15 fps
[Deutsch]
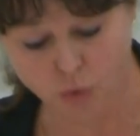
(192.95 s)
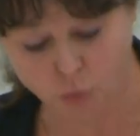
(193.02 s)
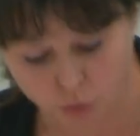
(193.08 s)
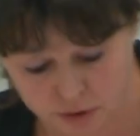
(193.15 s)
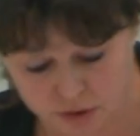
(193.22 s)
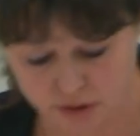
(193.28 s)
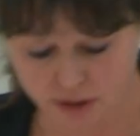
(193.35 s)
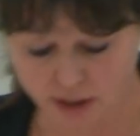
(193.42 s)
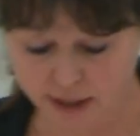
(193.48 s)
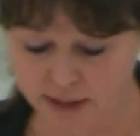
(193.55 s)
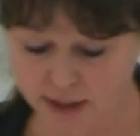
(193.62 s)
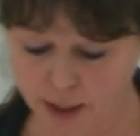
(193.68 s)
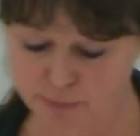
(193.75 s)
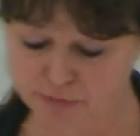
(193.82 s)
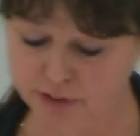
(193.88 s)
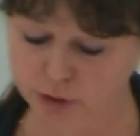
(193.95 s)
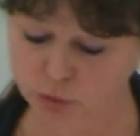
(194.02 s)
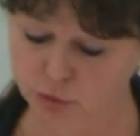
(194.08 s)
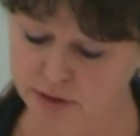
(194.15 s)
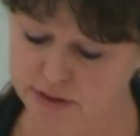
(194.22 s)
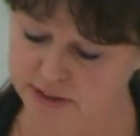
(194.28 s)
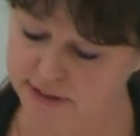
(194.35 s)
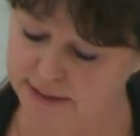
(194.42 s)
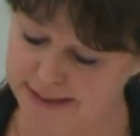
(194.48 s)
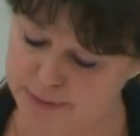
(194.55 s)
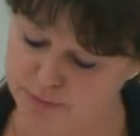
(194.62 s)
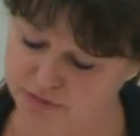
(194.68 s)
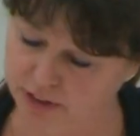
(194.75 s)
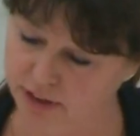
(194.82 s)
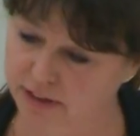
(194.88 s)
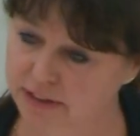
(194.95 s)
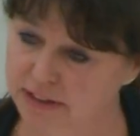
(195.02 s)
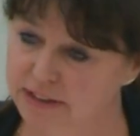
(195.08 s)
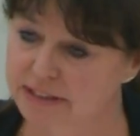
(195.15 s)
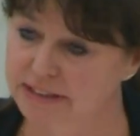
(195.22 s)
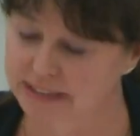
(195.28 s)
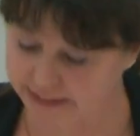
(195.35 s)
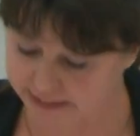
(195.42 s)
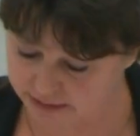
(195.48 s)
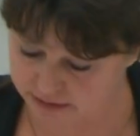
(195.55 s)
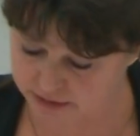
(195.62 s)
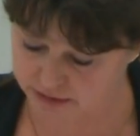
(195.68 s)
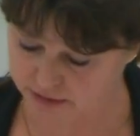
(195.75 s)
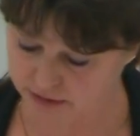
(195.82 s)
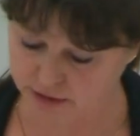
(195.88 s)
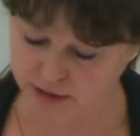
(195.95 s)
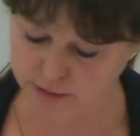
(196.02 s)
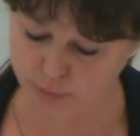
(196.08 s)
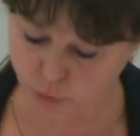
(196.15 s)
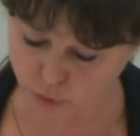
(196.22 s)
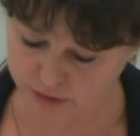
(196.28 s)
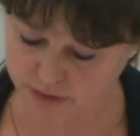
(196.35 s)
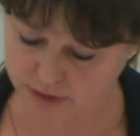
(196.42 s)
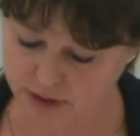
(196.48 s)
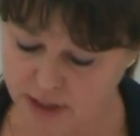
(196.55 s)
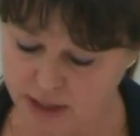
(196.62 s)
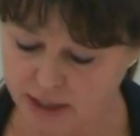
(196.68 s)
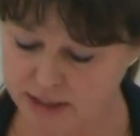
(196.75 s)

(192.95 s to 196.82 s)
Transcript: Und eine Abwägung ist in diesem Fall dringend geboten.